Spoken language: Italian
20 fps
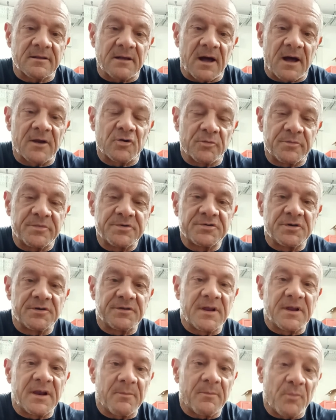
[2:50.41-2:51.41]
hanno bisogno
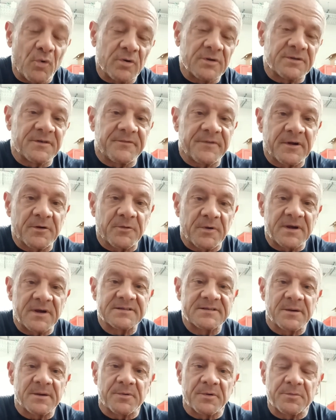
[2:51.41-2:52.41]
della
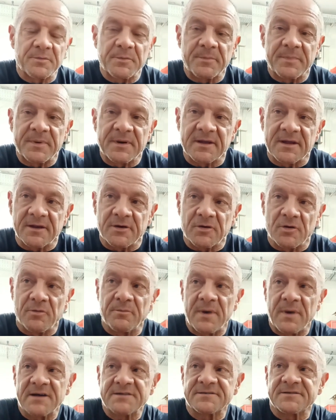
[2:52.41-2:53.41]
multifrequenza proprio perché non
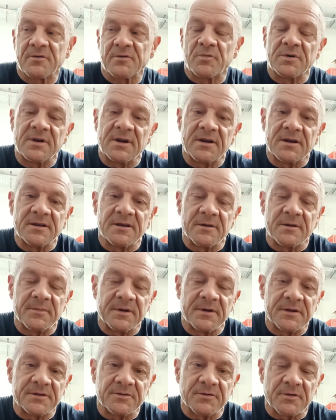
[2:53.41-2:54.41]
basta
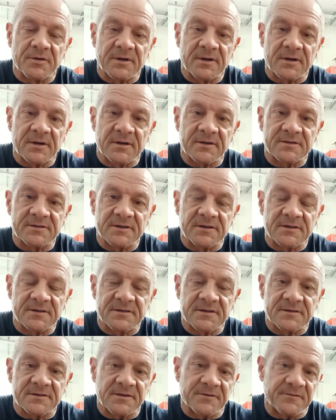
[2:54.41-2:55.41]
quell'allenamento che si,
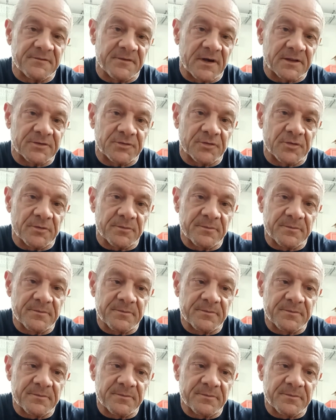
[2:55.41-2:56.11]
si è fatto.